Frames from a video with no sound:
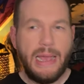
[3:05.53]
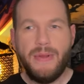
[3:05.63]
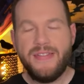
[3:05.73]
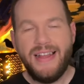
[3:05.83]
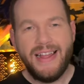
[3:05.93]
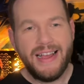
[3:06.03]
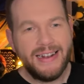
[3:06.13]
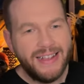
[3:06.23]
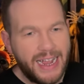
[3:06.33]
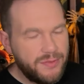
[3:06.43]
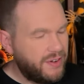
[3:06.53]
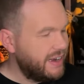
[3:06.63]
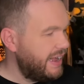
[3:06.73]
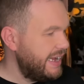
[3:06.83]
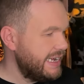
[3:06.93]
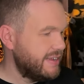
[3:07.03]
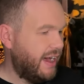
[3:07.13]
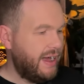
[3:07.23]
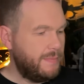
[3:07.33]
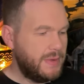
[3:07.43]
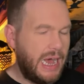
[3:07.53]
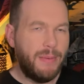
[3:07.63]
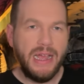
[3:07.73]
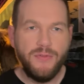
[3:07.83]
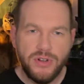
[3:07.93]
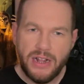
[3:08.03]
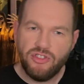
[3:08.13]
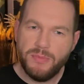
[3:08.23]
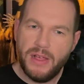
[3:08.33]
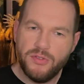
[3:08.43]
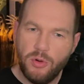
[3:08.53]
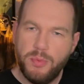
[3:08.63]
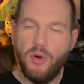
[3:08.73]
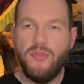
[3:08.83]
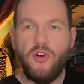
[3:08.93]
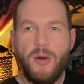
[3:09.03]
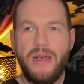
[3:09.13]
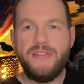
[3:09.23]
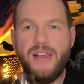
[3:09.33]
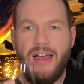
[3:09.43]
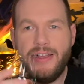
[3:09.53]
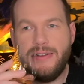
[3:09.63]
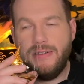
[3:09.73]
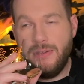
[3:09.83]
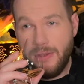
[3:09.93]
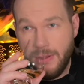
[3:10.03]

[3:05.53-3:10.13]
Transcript: Ich habe jetzt leider gerade keinen Vergleich da, aber ich würde jetzt schon mal so pro forma sagen,